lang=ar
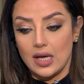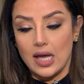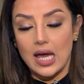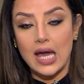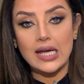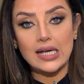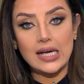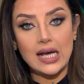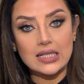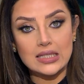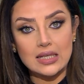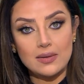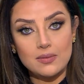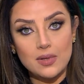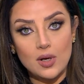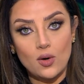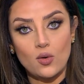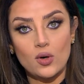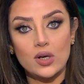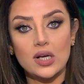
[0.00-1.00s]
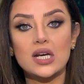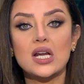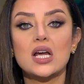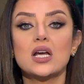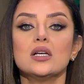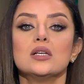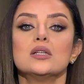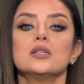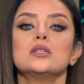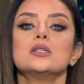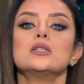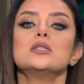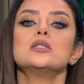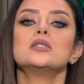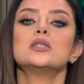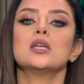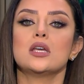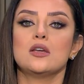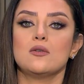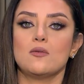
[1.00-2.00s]
هيحاسبنا كلنا
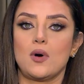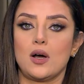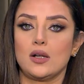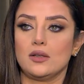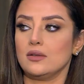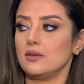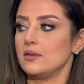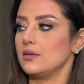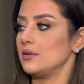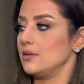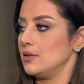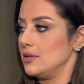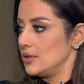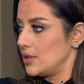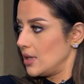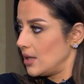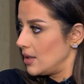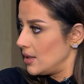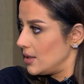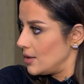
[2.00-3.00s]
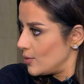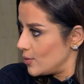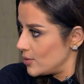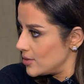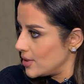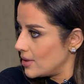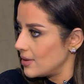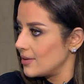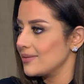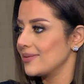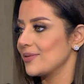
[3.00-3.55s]
زي بعض صح كده بالظبط